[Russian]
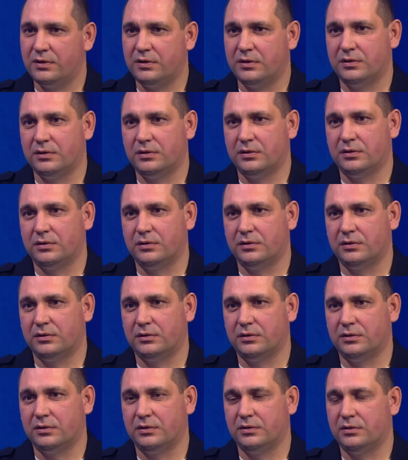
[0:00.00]

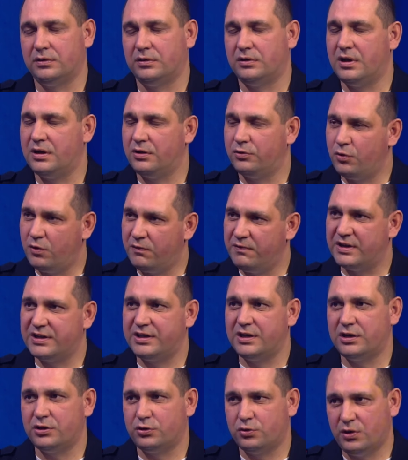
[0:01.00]
э, на
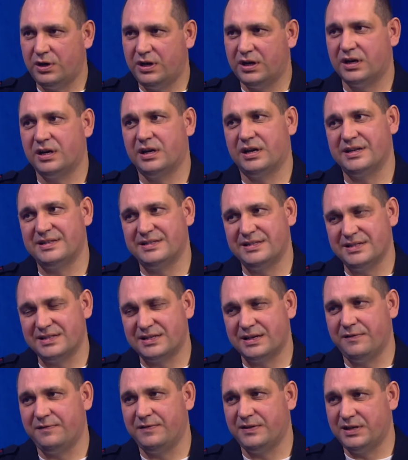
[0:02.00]
новых территориях
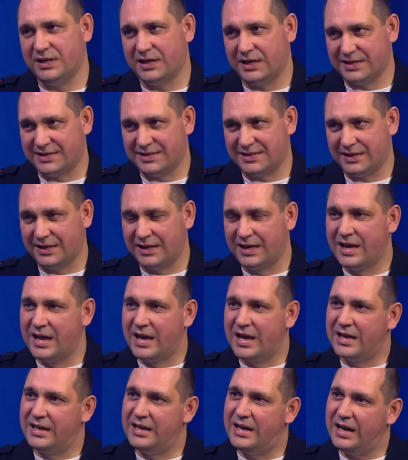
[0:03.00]
Российской Федерации.
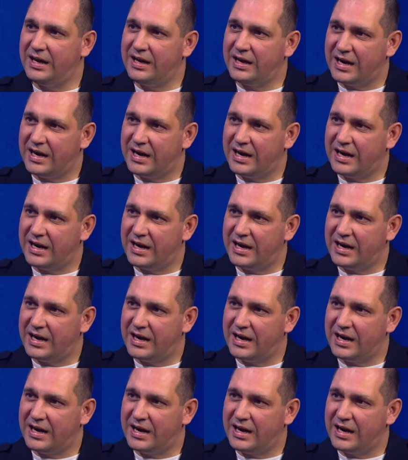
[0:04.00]
Для